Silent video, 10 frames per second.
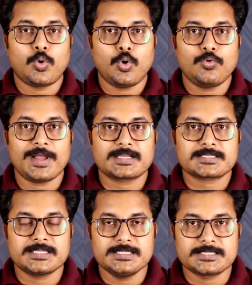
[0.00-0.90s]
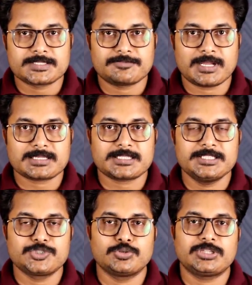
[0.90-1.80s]
कोवैक्सीन्स
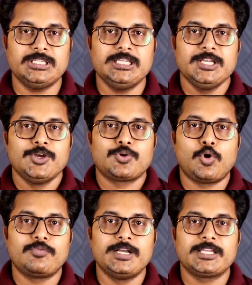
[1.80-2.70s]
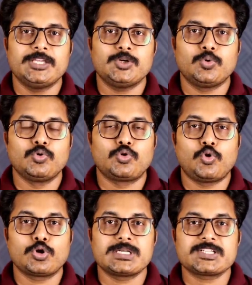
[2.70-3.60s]
वैक्सीन जो थी कोविड की
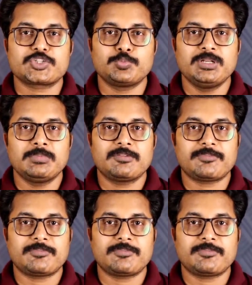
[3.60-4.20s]
उनको डस्टबिन में